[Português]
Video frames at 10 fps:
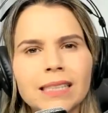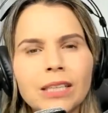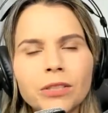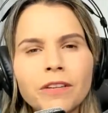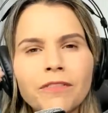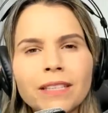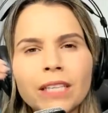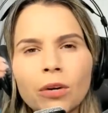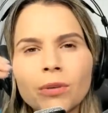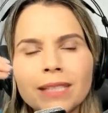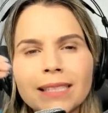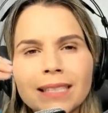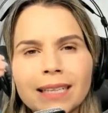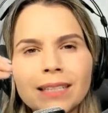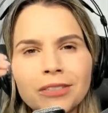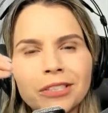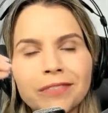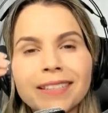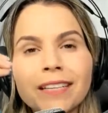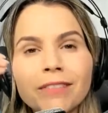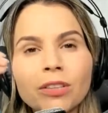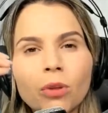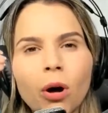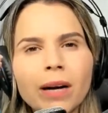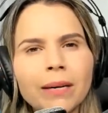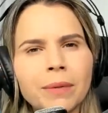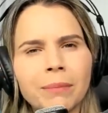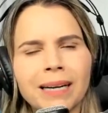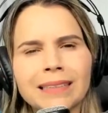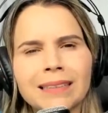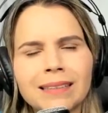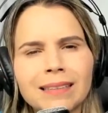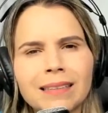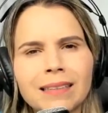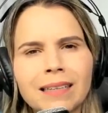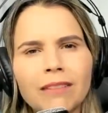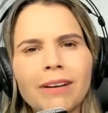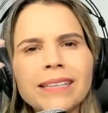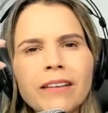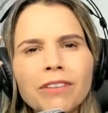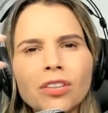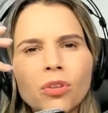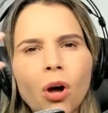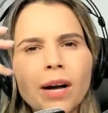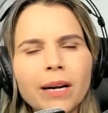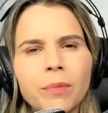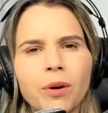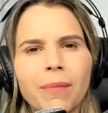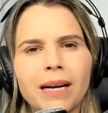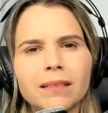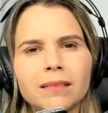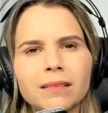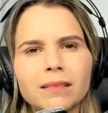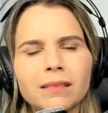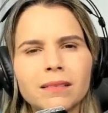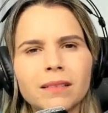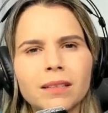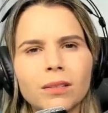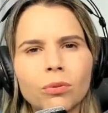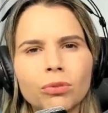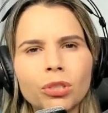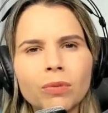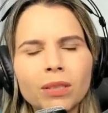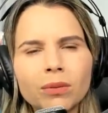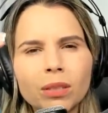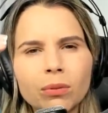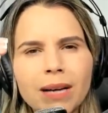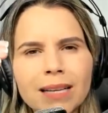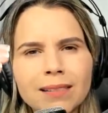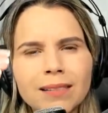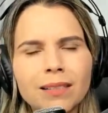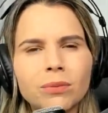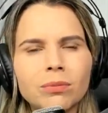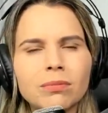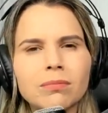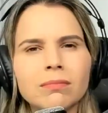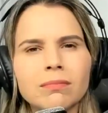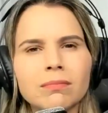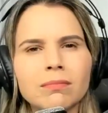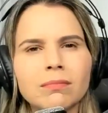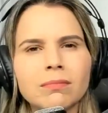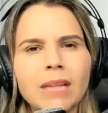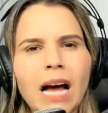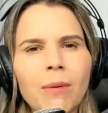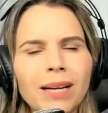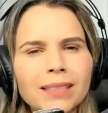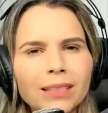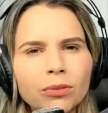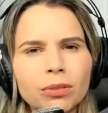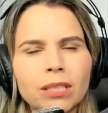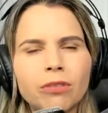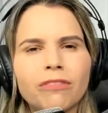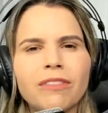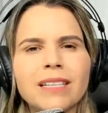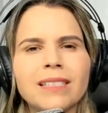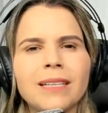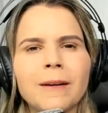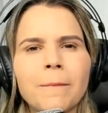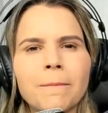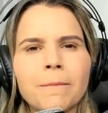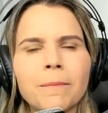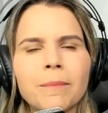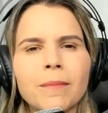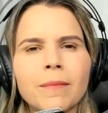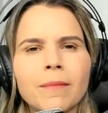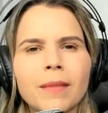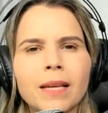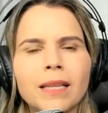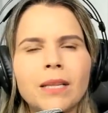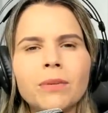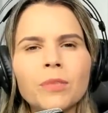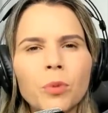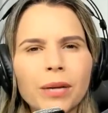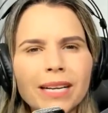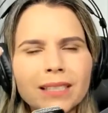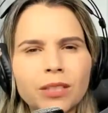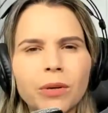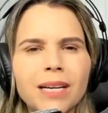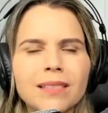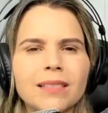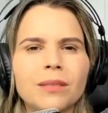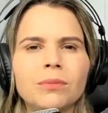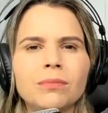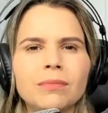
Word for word: Deus vai fazer coisas grandes, vai ter vitória, minha amada. Vai ter vitória, meu amado. Continua aí no teu lugarzinho, aguardando o Senhor fazer. Não esmoreça em oração.